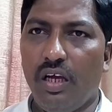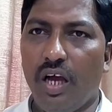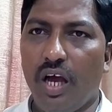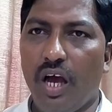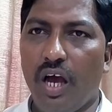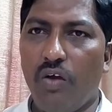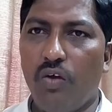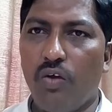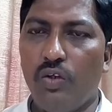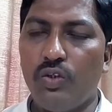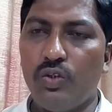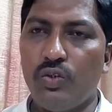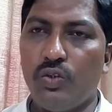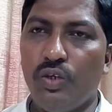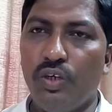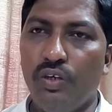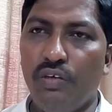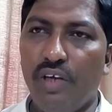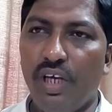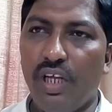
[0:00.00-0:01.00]
ఆ రోజు
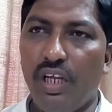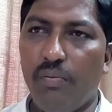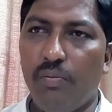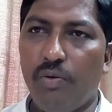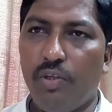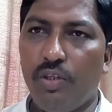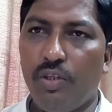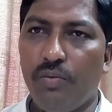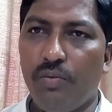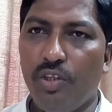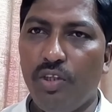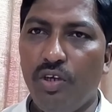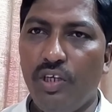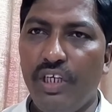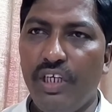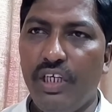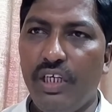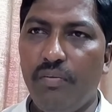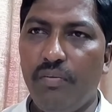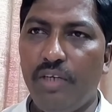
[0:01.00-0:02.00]
రెండు వేల పంతొమ్మిదిలో
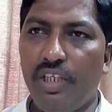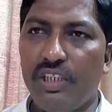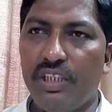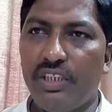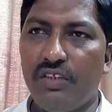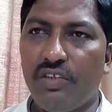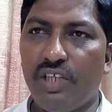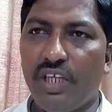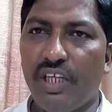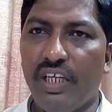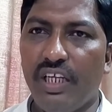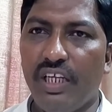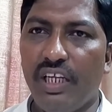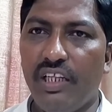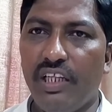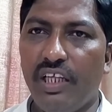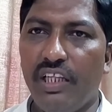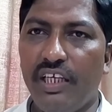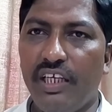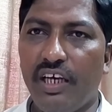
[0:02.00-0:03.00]
ఈడబ్ల్యూఎస్ e ఇవ్వడానికి
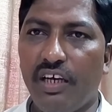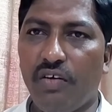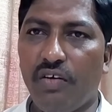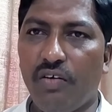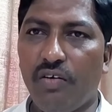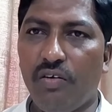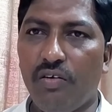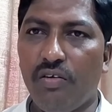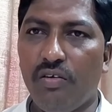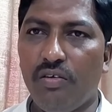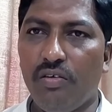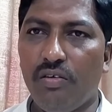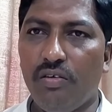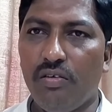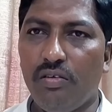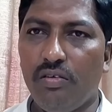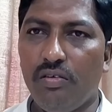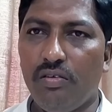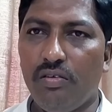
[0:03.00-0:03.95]
లేదు అధికారం ఓకే